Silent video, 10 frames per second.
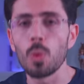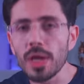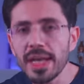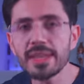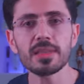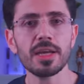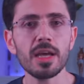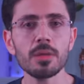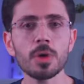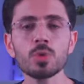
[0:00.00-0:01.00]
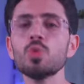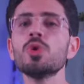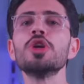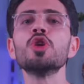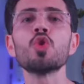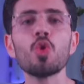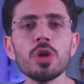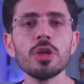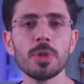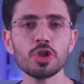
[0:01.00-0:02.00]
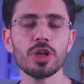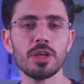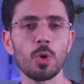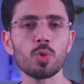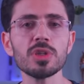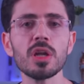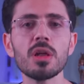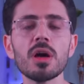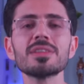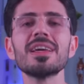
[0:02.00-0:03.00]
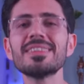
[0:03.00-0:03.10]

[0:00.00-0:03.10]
ولك ان تتخيل برضو ان كل البشر اللي موجودين على الارض